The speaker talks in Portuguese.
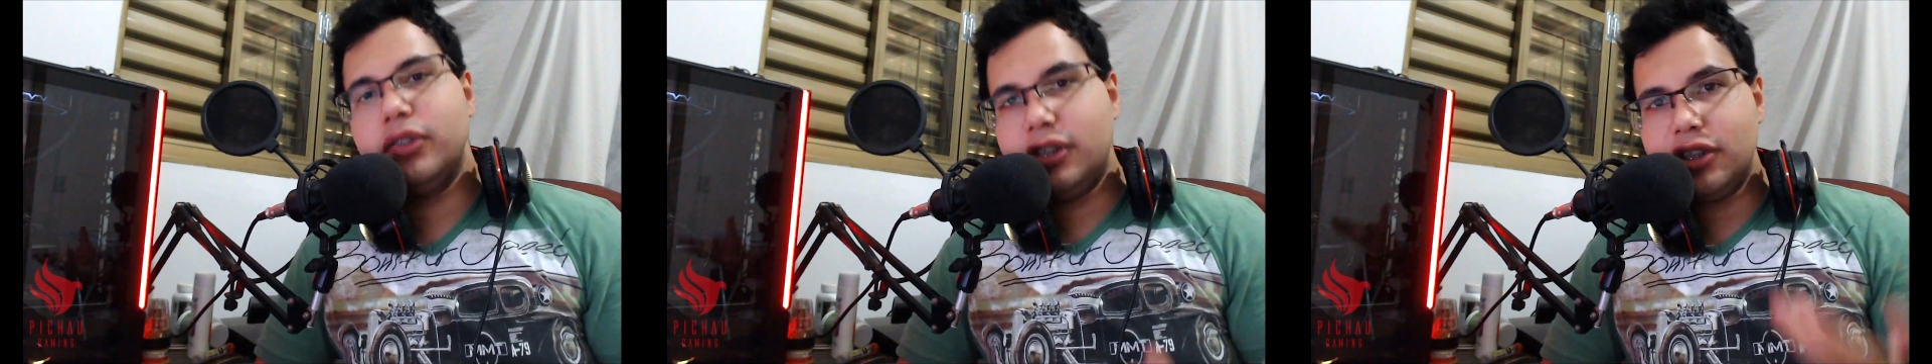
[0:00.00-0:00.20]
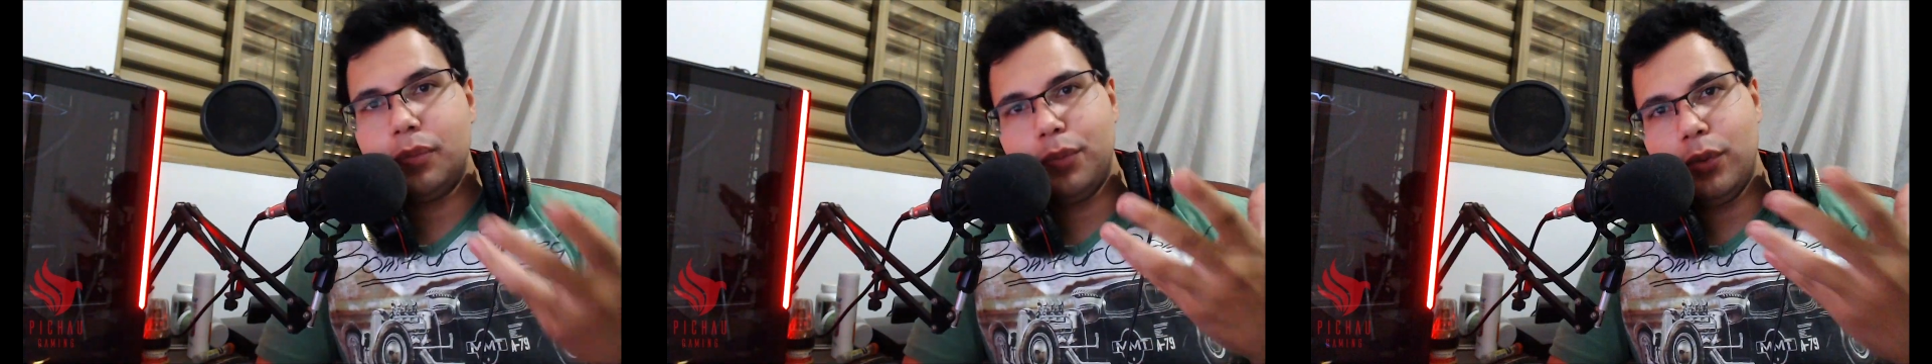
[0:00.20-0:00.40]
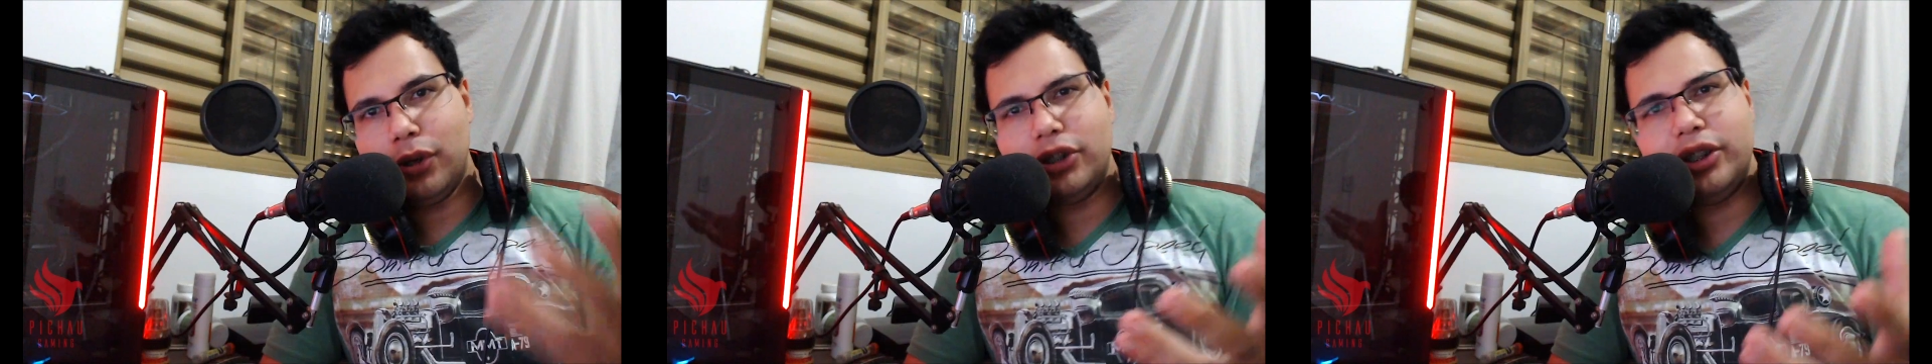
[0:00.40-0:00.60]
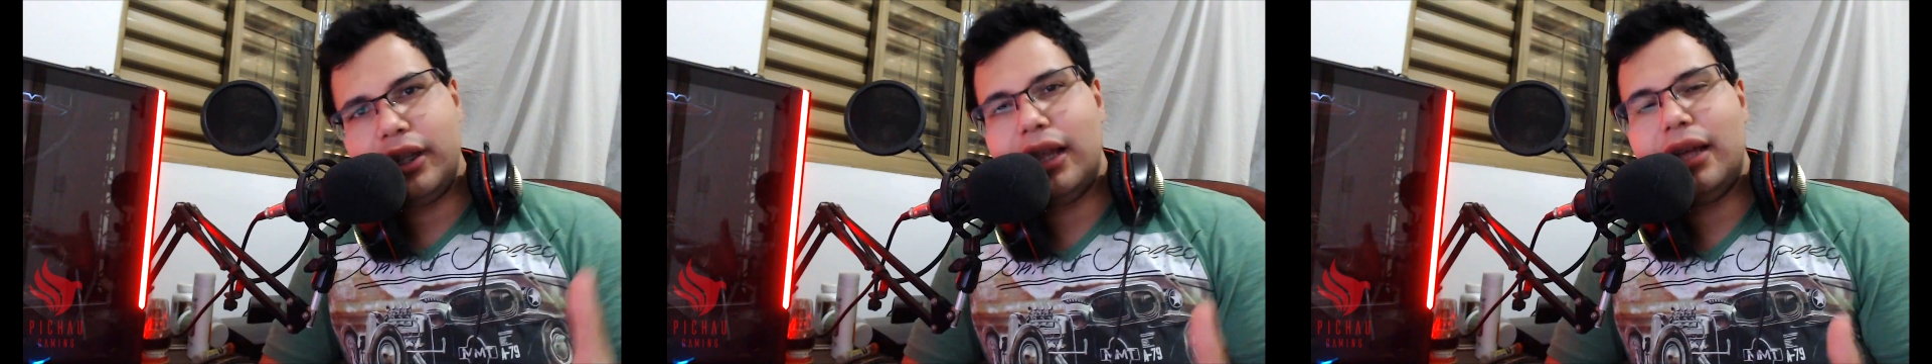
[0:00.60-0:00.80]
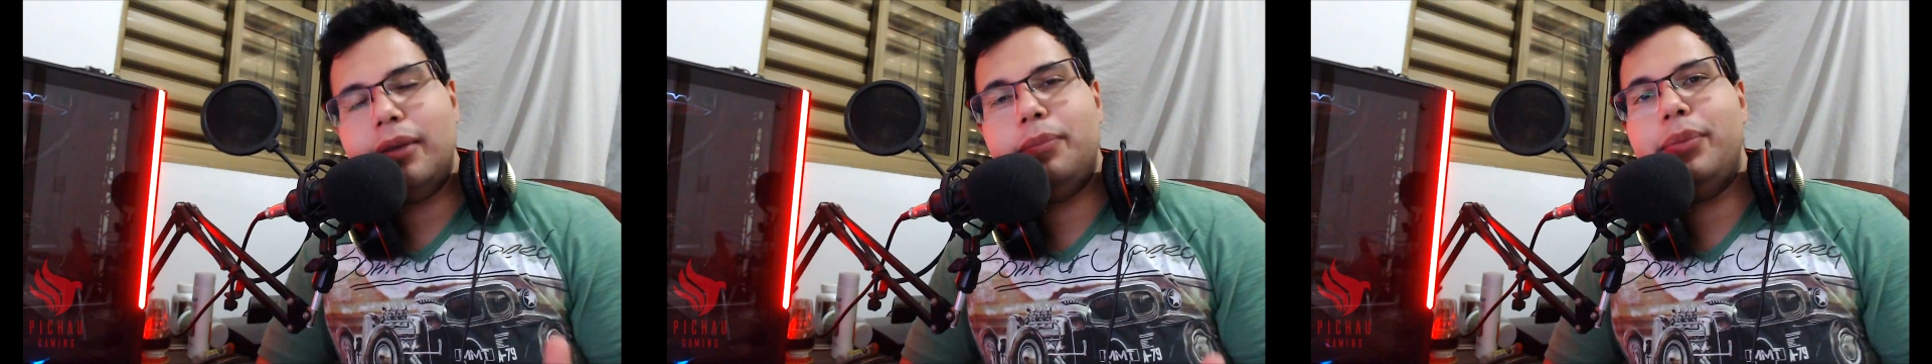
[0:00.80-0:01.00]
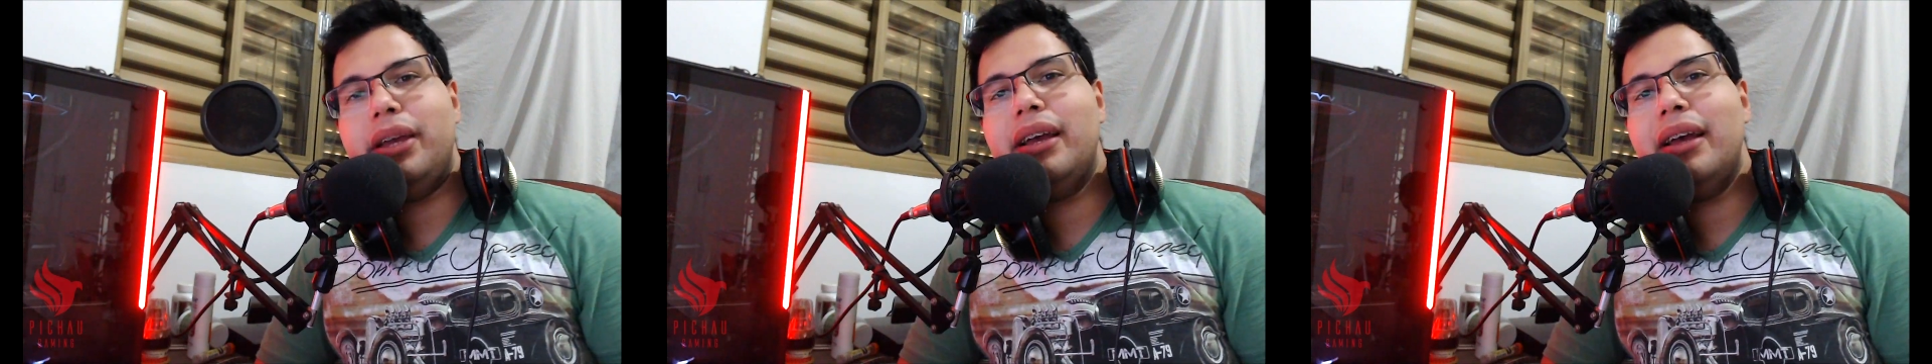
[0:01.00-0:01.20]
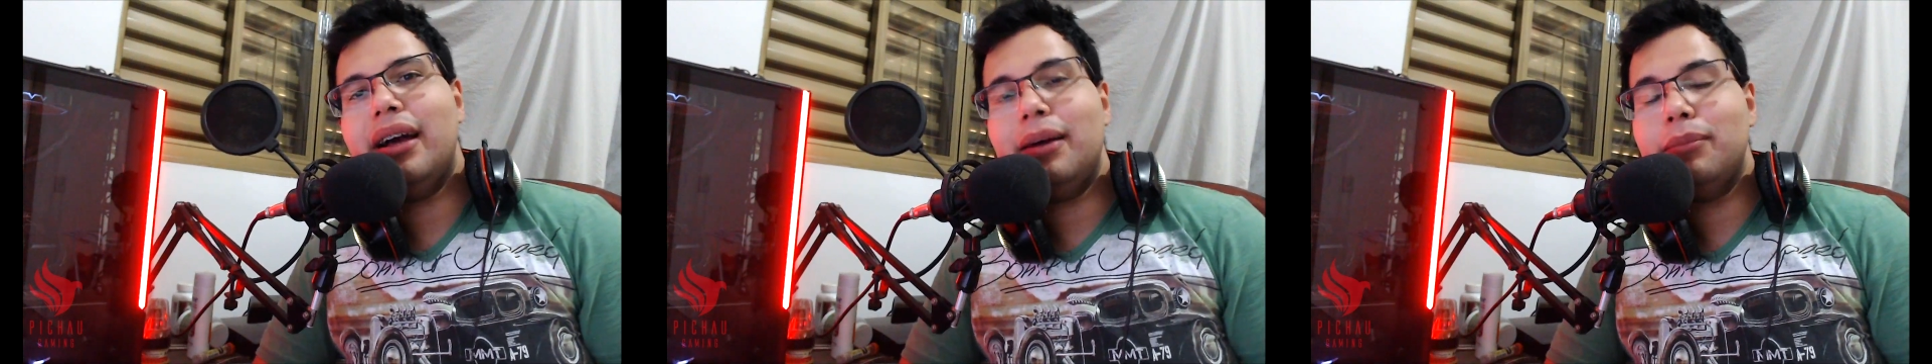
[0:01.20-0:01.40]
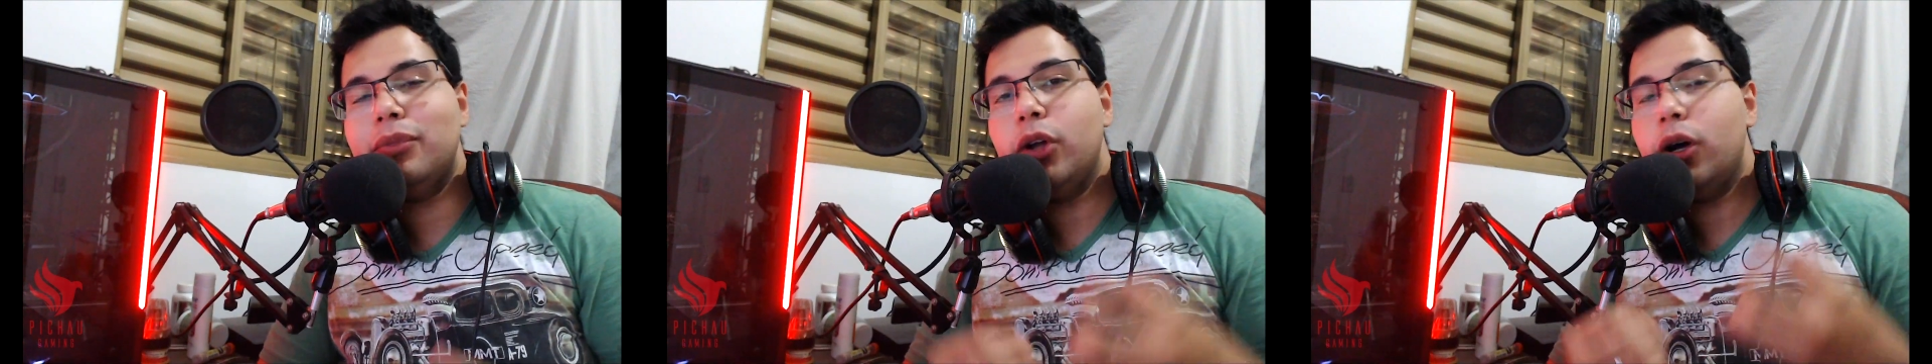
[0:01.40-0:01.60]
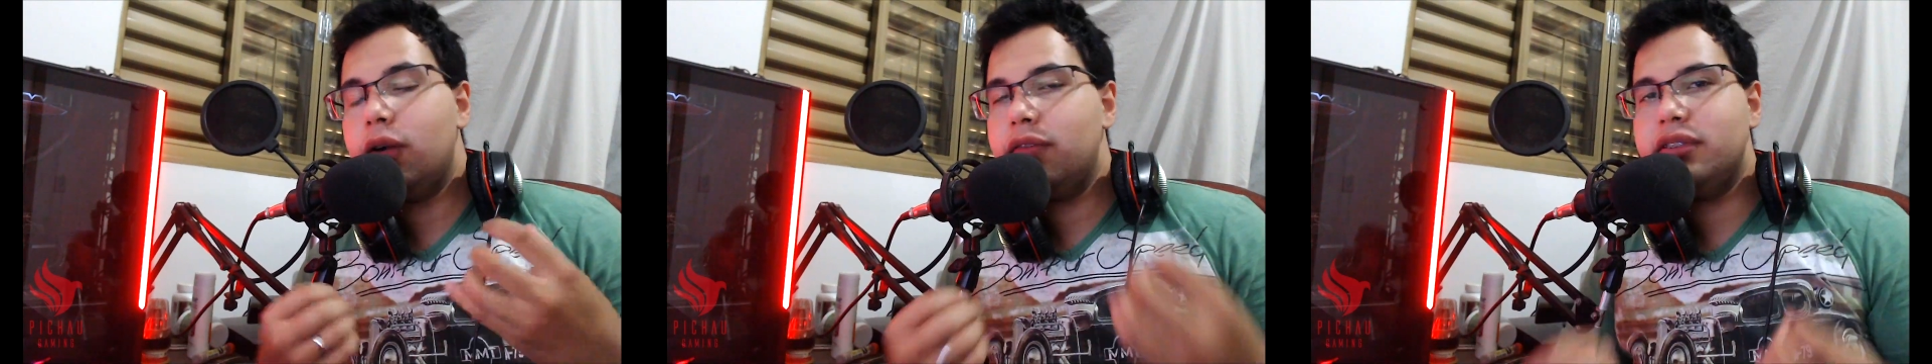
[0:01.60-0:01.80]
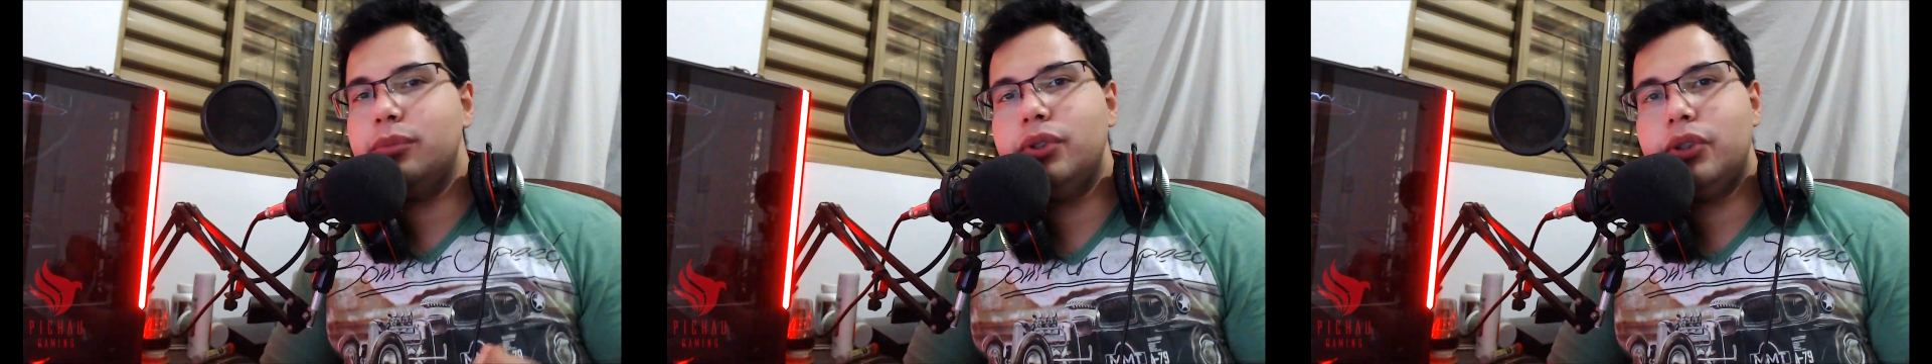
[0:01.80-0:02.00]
você já pode ir lá e pegar novas